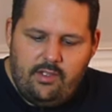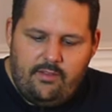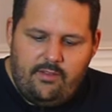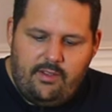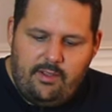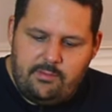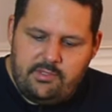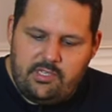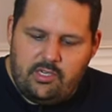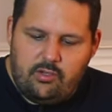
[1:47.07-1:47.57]

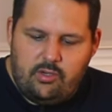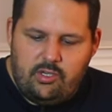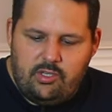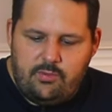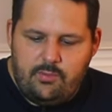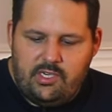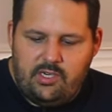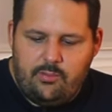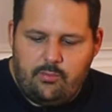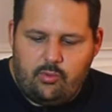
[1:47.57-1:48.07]
Wir haben es natürlich
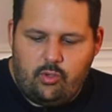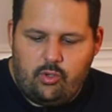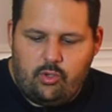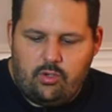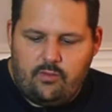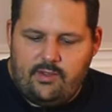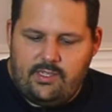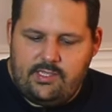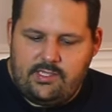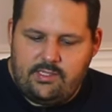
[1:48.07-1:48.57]
mit einem
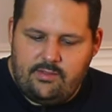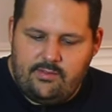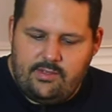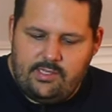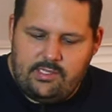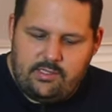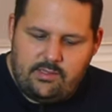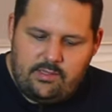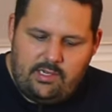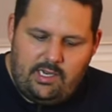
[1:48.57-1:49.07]
Produkt, was,
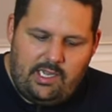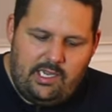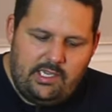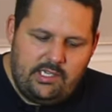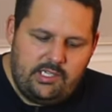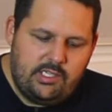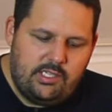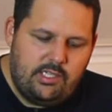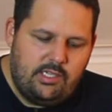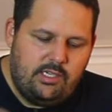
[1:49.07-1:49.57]
was
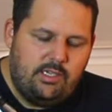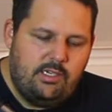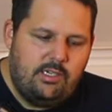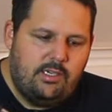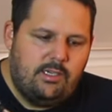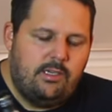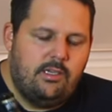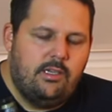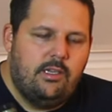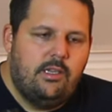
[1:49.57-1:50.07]
leicht
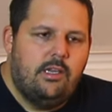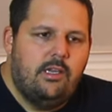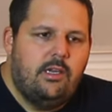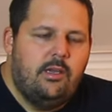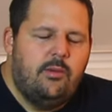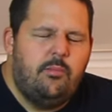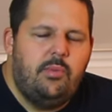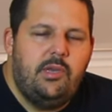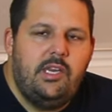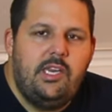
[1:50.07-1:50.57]
äh,
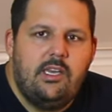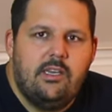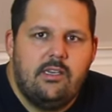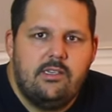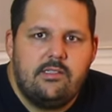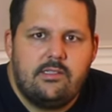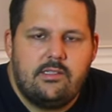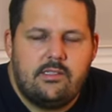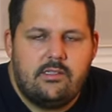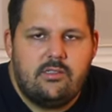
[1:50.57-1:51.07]
pini
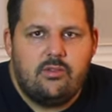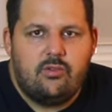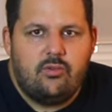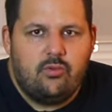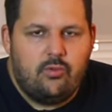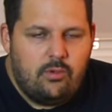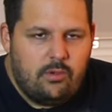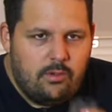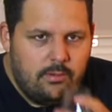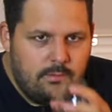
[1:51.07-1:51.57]
ist, zu
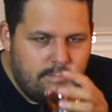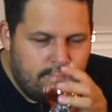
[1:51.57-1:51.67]
tun